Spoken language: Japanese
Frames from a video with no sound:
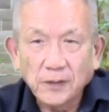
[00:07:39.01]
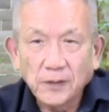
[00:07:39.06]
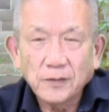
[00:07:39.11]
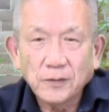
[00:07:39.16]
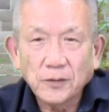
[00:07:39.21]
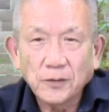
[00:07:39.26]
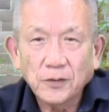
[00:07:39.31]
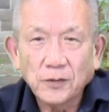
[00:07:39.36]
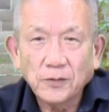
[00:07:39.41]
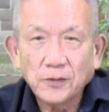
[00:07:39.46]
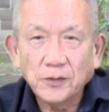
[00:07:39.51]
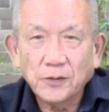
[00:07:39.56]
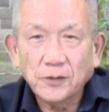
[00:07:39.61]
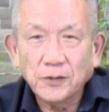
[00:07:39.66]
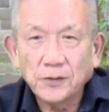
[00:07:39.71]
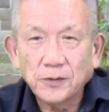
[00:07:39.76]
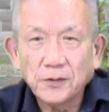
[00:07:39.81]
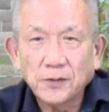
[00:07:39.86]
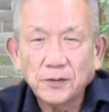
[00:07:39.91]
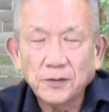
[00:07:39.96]
このよく
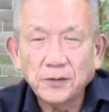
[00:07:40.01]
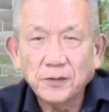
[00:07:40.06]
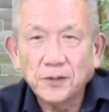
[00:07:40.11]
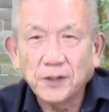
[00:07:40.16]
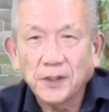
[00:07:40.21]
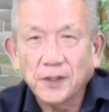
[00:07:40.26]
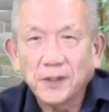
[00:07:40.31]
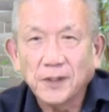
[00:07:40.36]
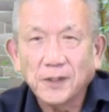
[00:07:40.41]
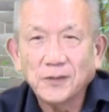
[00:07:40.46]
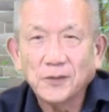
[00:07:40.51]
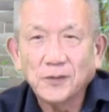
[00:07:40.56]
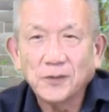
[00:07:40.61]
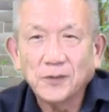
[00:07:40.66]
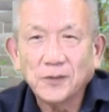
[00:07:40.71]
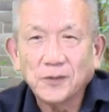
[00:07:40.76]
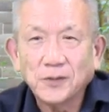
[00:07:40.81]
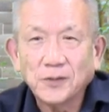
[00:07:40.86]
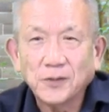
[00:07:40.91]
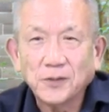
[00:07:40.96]
中途入社
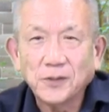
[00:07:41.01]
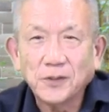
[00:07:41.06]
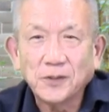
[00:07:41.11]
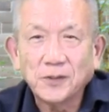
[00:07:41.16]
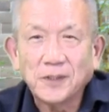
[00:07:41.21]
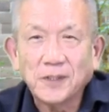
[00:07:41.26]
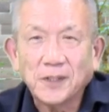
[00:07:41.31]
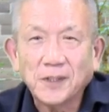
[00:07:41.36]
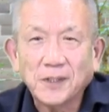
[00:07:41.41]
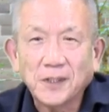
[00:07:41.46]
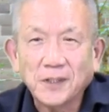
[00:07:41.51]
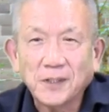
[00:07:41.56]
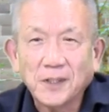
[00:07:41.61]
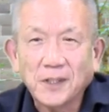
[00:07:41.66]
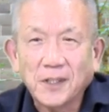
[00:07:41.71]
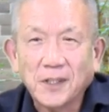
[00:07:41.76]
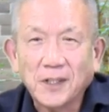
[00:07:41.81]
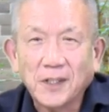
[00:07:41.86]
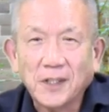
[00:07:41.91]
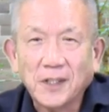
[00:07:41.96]
の初期段階で
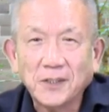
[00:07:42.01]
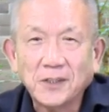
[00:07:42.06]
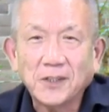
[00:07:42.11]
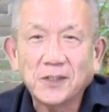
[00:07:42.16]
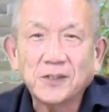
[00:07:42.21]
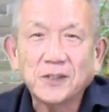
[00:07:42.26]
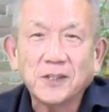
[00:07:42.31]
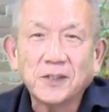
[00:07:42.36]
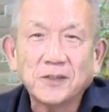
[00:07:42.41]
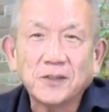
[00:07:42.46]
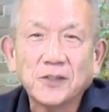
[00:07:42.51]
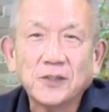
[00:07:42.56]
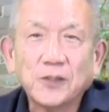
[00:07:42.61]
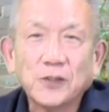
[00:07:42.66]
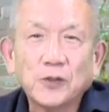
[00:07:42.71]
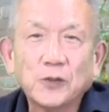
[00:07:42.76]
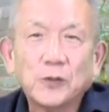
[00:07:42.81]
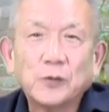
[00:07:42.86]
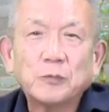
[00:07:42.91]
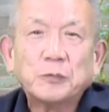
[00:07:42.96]
ありがちなんです
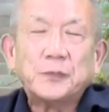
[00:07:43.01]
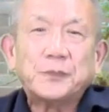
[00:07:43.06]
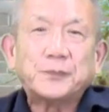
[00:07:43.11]
けど